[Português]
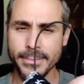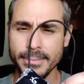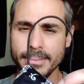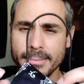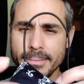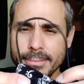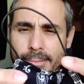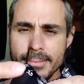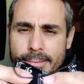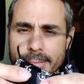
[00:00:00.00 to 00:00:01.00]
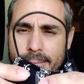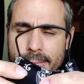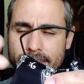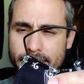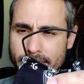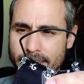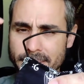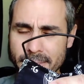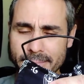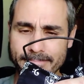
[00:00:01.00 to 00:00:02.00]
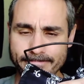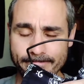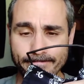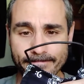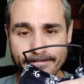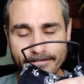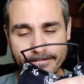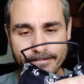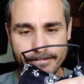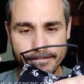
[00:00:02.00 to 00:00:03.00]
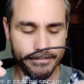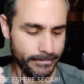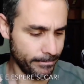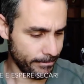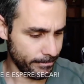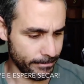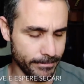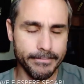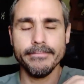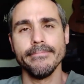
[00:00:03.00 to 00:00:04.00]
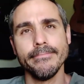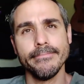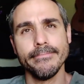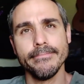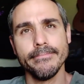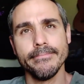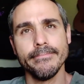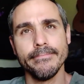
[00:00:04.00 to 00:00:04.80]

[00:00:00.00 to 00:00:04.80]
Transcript: a máscara for de tecido, lave-a bem e espere secar.